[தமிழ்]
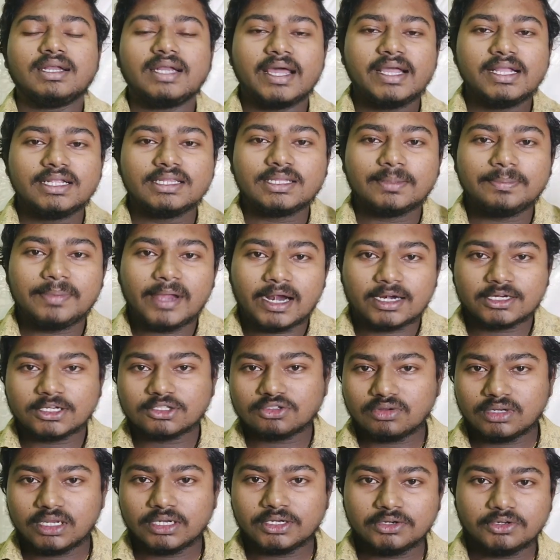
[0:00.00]
நைன்த்
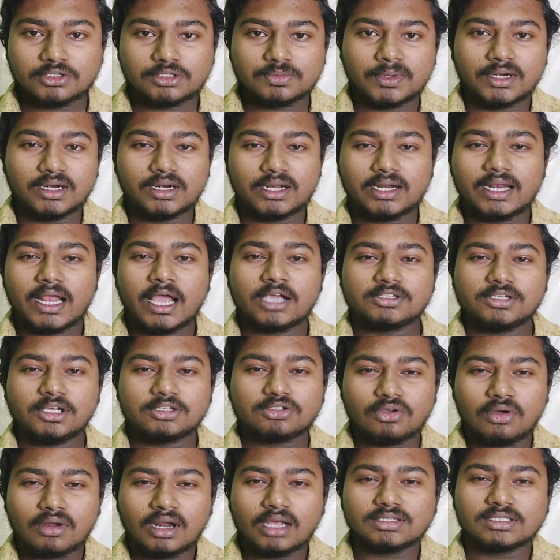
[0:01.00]
பிளான்ட் சொல்லி இன்ட்ரடியூஸ் பண்ணுறாரு
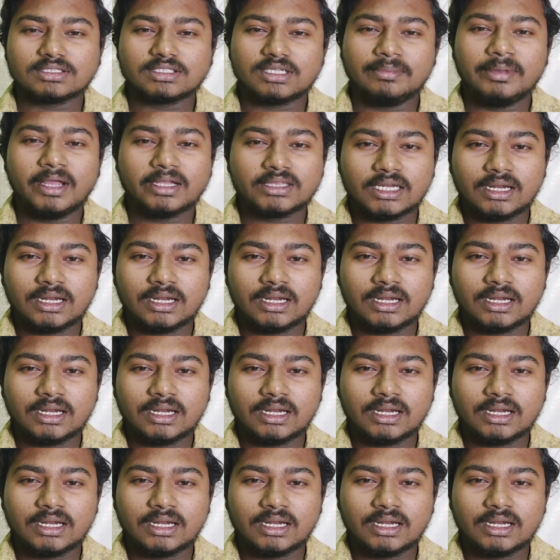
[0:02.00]
ஆக்சுவலாக சோலார் சிஸ்டமில்